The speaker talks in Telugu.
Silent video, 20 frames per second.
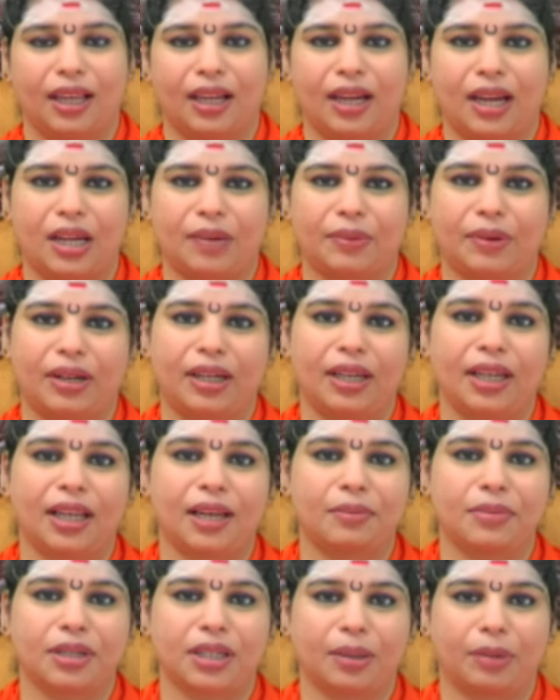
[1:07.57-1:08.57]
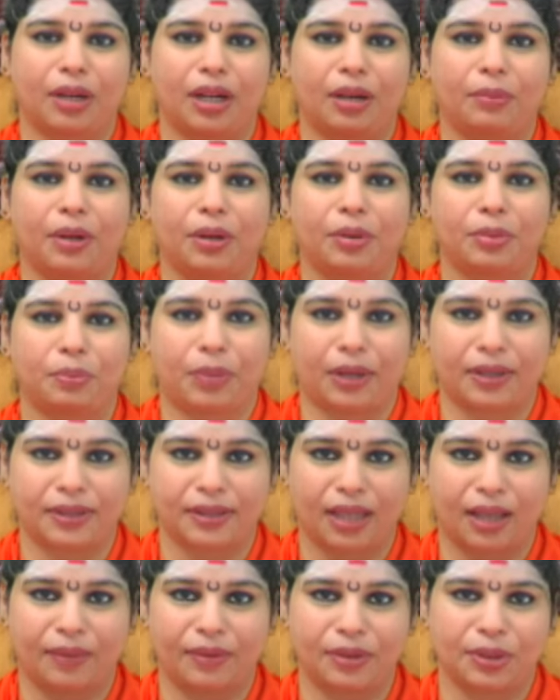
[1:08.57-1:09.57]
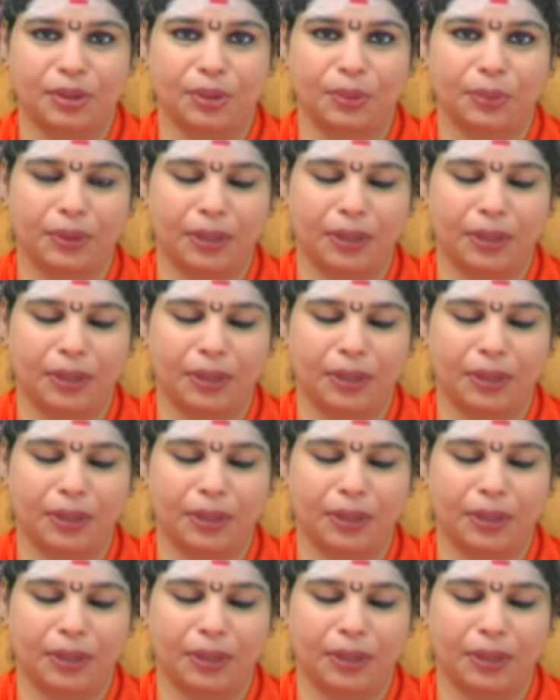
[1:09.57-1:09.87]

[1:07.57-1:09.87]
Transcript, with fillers: అనేటువంటి అంశములను మనం ప్రస్తావిస్తూ